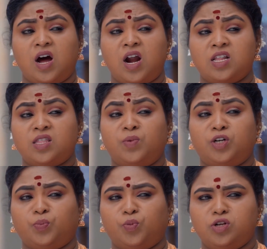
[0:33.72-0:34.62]
அந்த
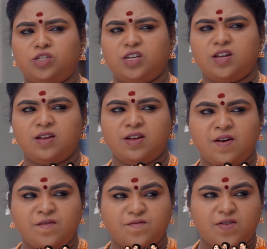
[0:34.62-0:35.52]
ஆனந்தம் மட்டும் பிடிச்சி
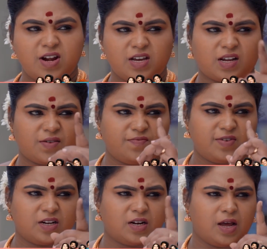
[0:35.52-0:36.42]
வெளுக்கிற
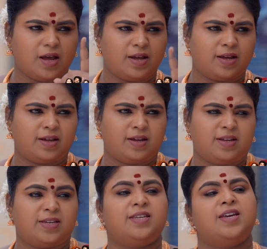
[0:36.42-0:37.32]
வெளில
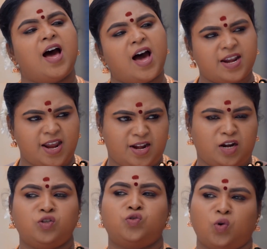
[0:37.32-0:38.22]
யாரு
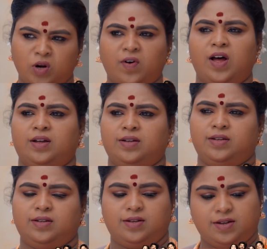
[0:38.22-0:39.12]
என்னன்னு சொல்லுவான்
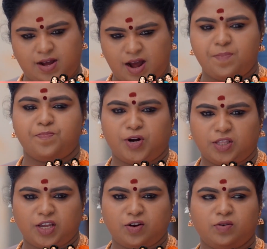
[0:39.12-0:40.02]

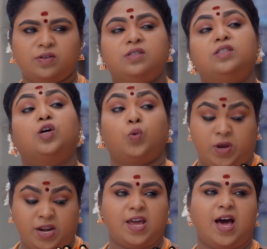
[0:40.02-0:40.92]
அப்புறம் தெரியும்
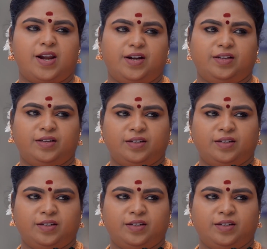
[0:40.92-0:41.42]
இந்த குயின்